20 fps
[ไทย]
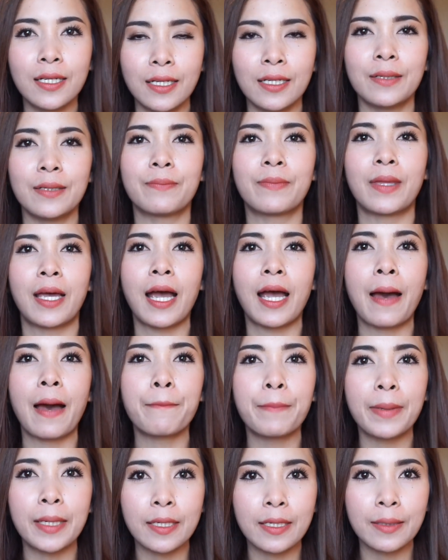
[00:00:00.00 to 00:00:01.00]
ดื่มนะคะ
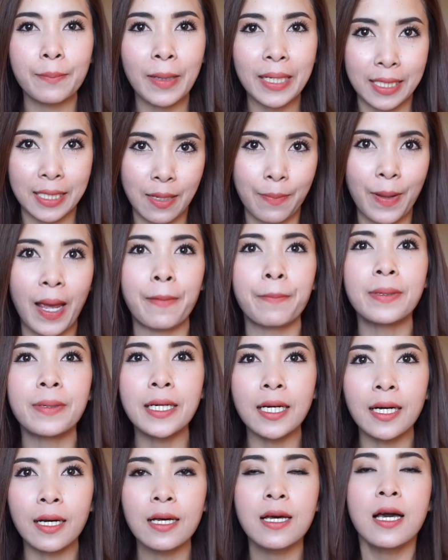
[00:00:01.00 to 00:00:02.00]
เป็นผลิตภัณฑ์
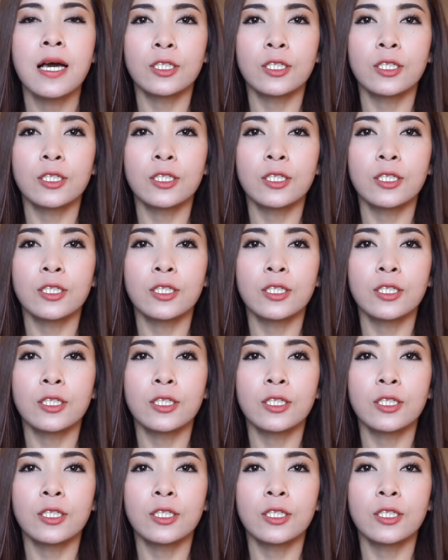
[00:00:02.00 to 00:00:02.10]
เพื่อ